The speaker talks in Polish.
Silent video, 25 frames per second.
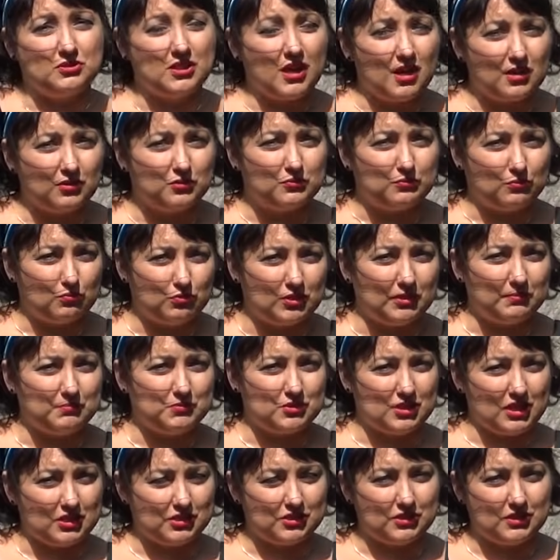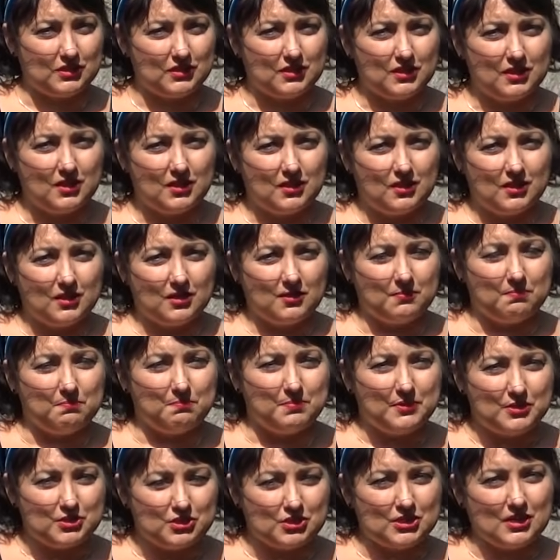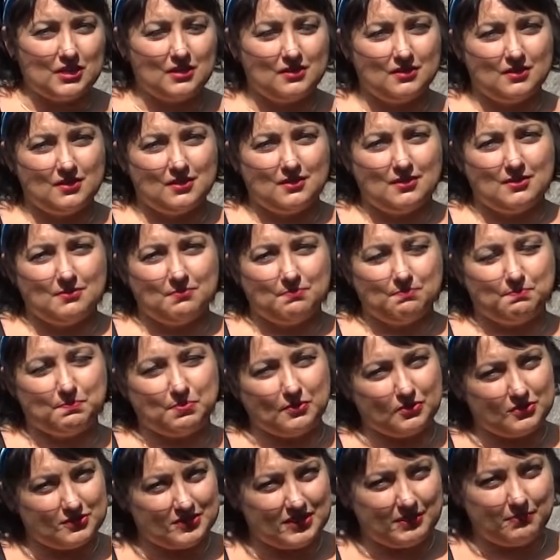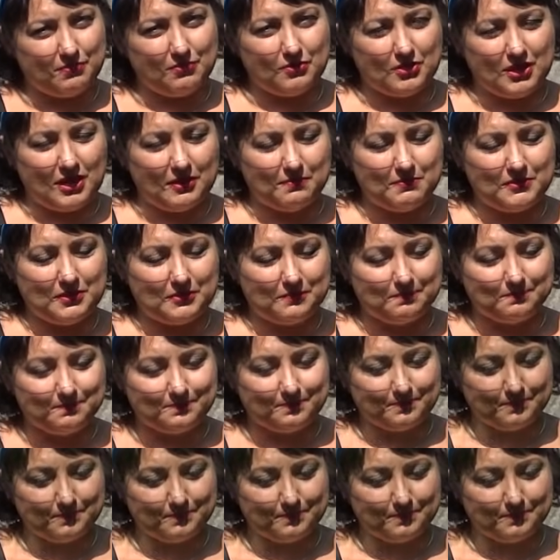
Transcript: po tak długim czasie bycia pod zaborami.